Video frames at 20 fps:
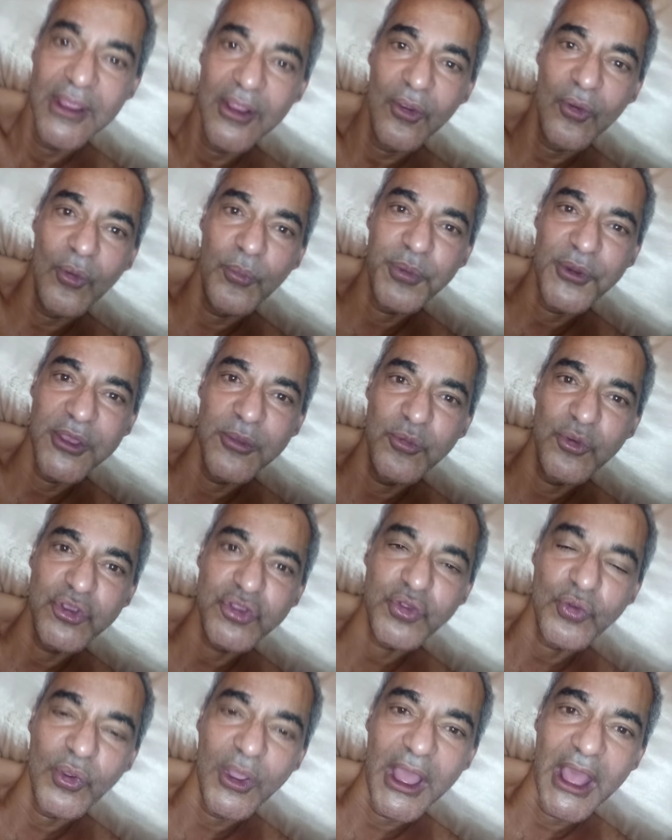Comprei
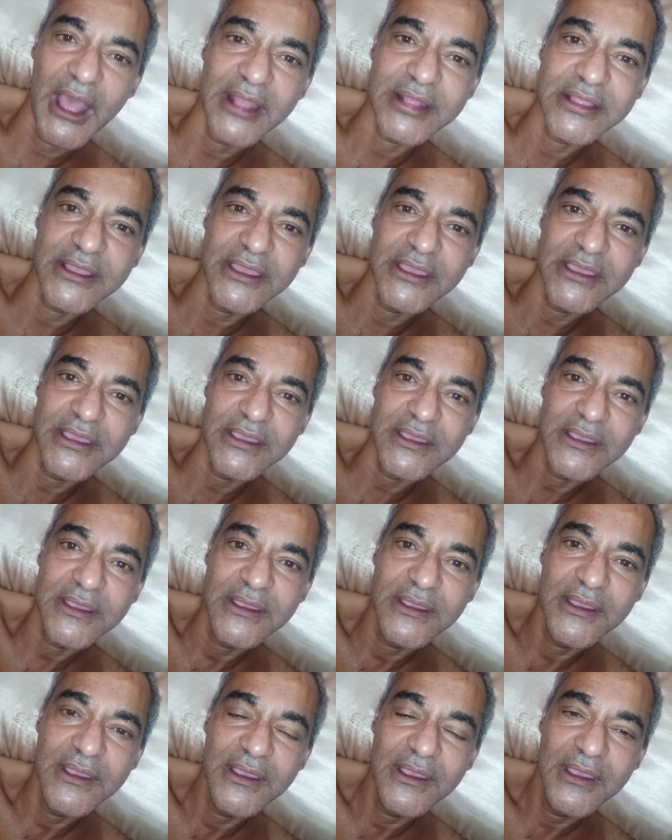muito gado aí
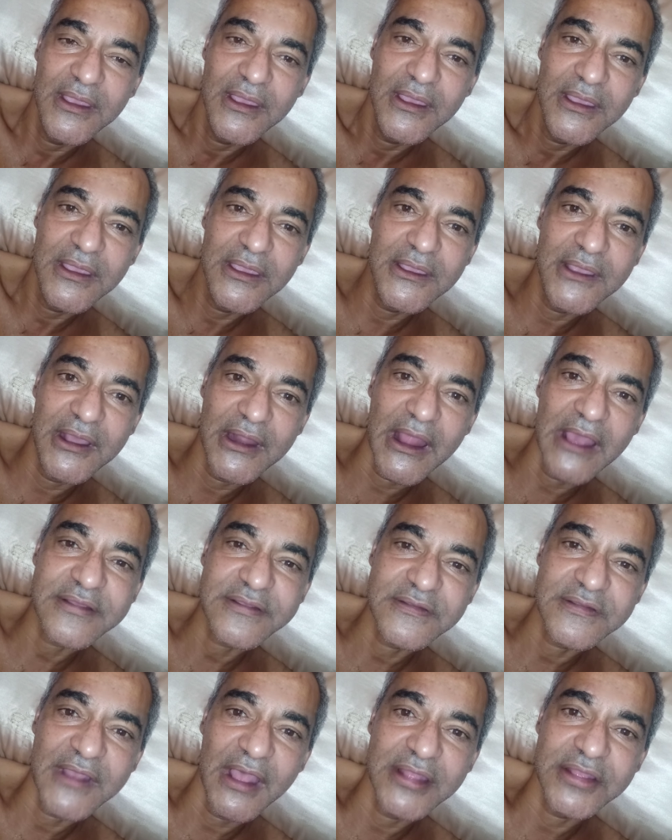e
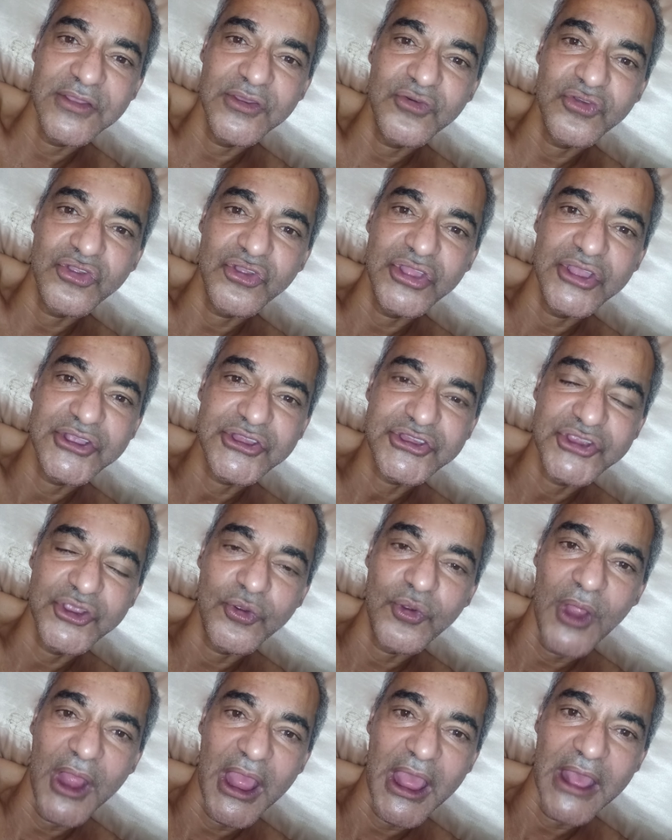graças a Deus eu deixei
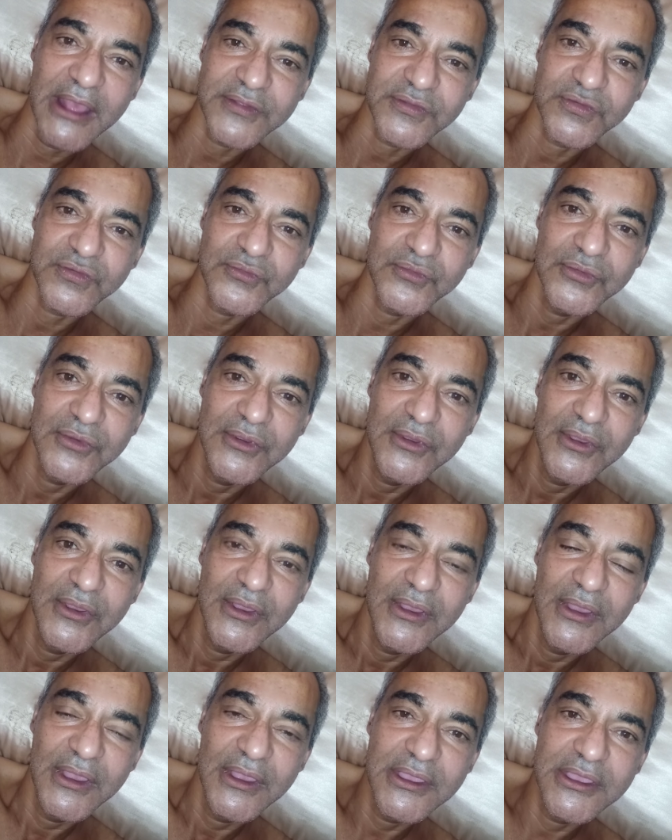o rastro.
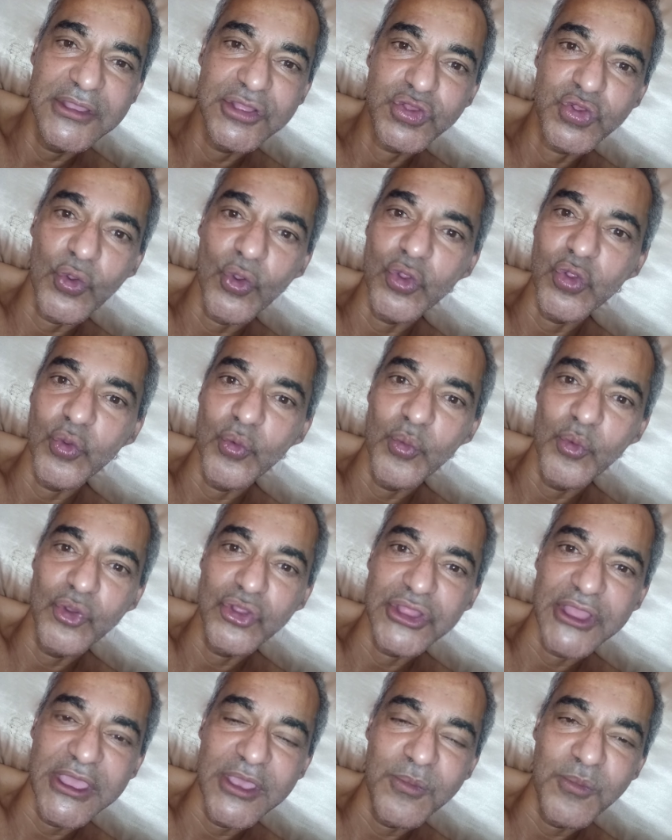Que todo
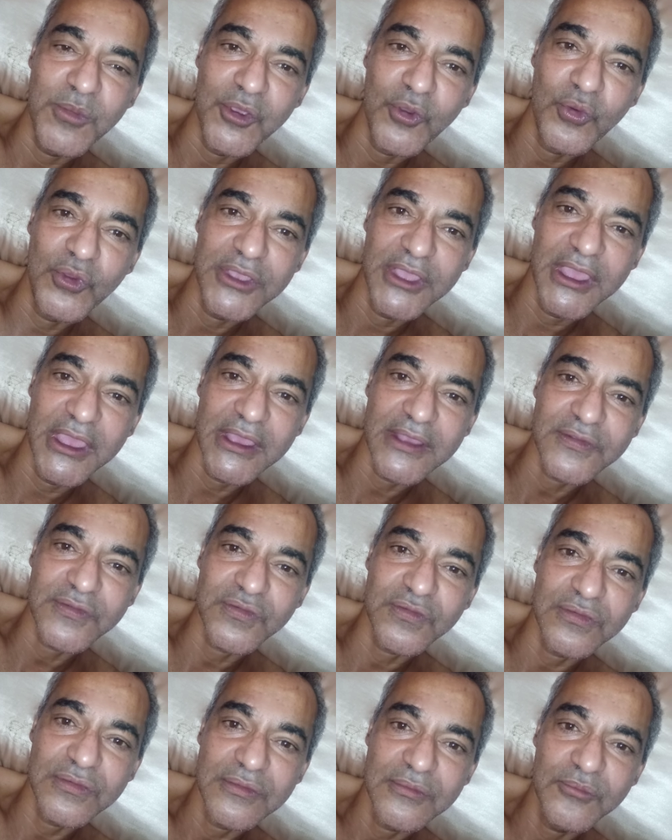mundo aí me
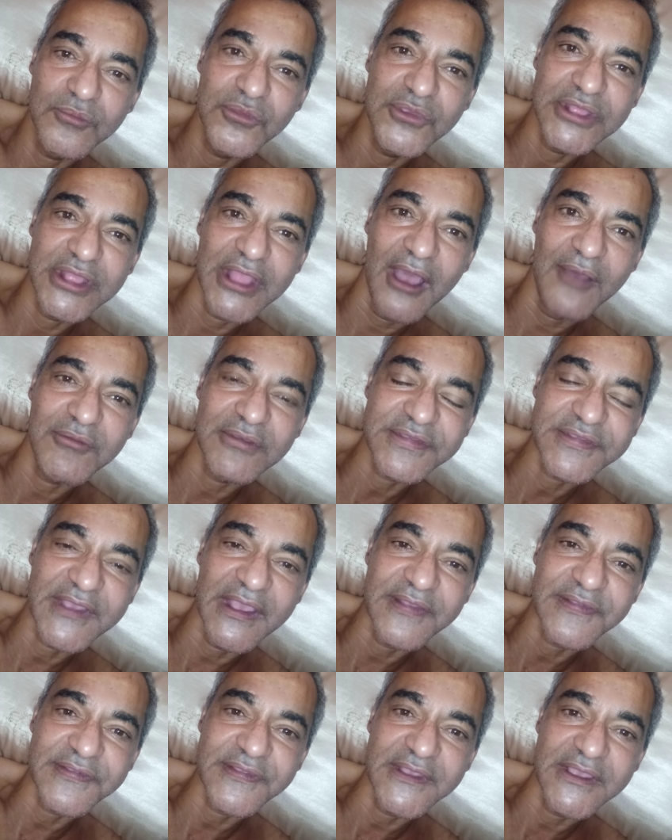conhece. Me dava
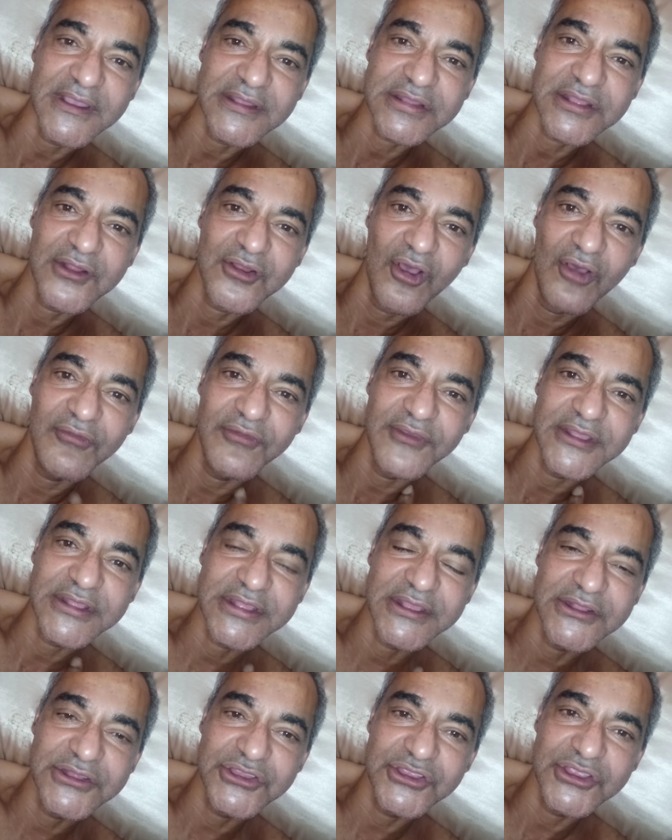60,
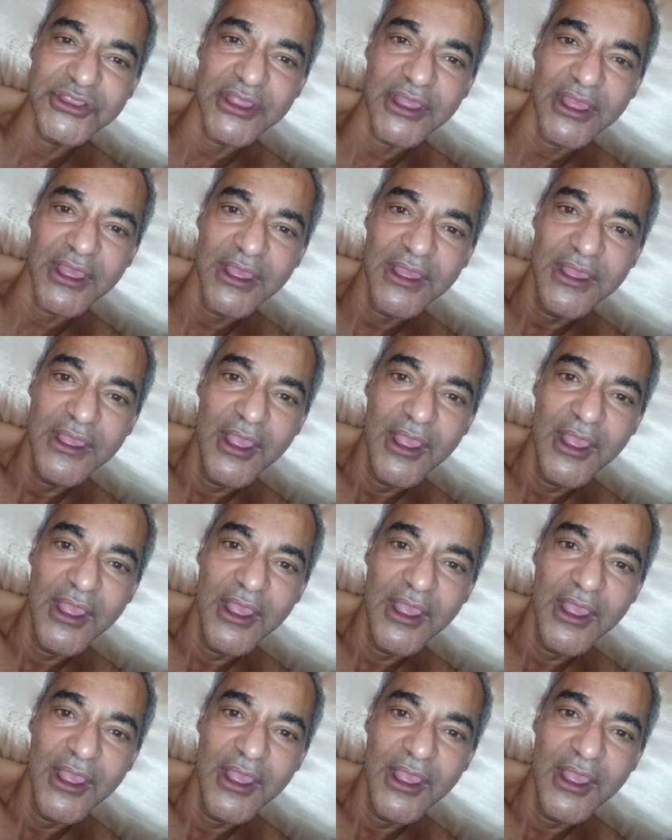90 dias.